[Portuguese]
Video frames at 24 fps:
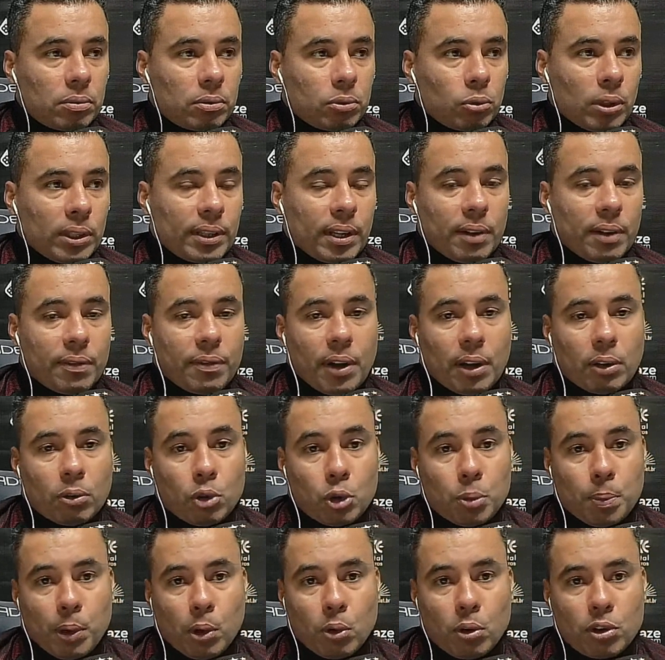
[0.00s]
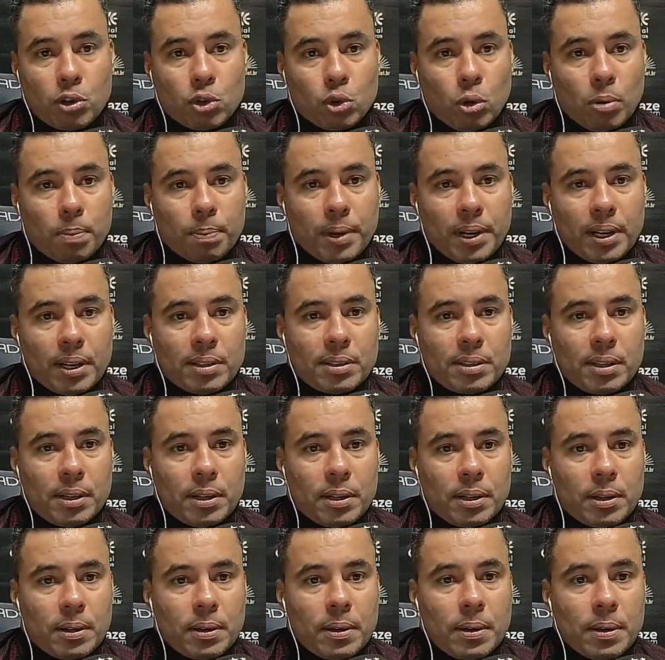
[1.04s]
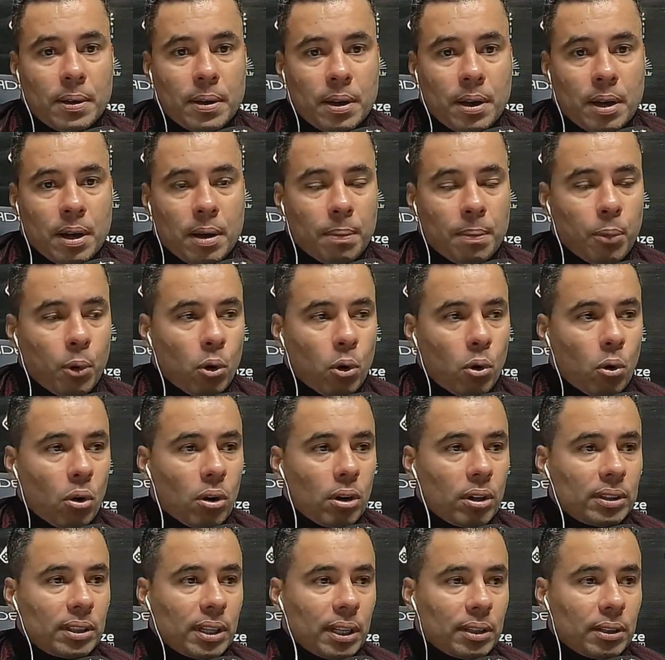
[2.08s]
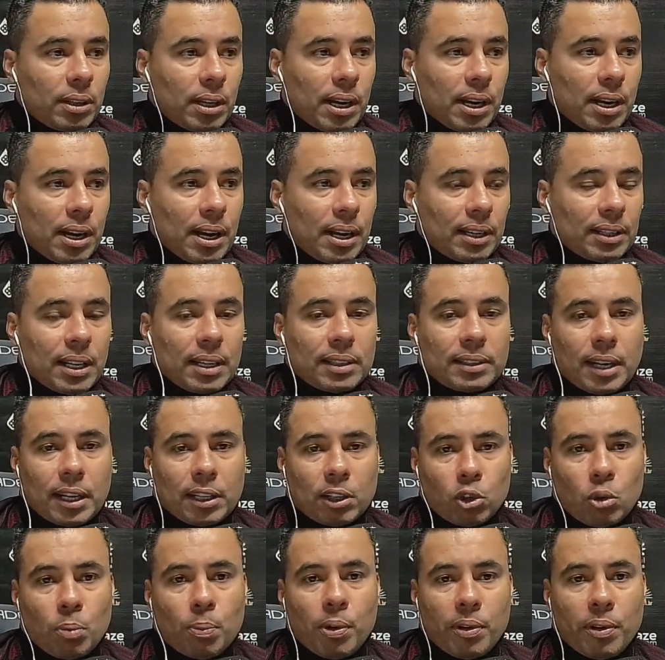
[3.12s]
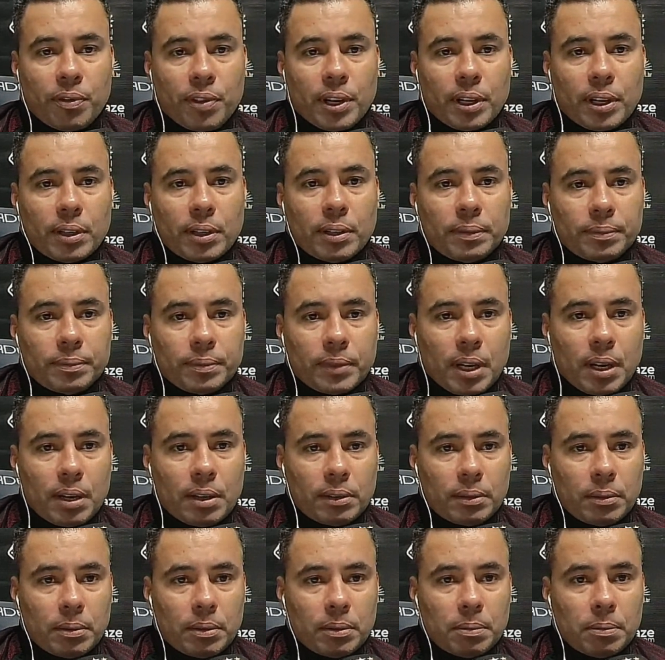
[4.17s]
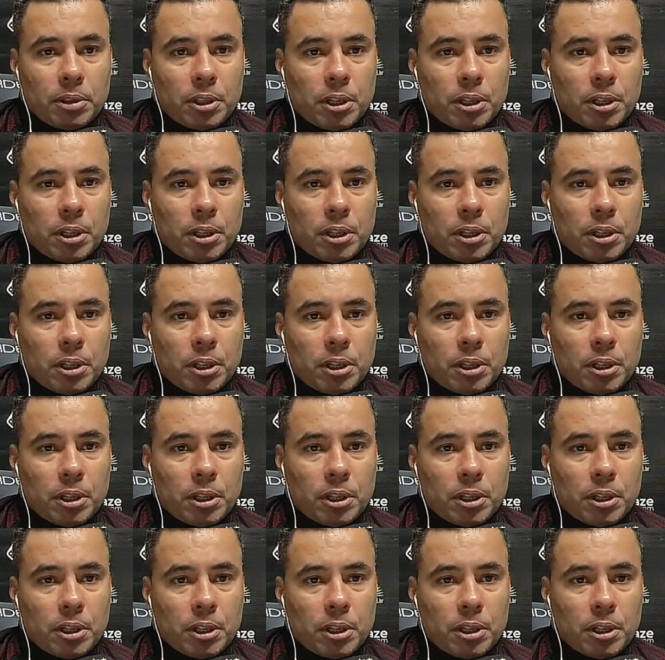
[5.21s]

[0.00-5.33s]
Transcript: no intervalo nos pegou de surpresa por conta da, da entrada do Poveda, né?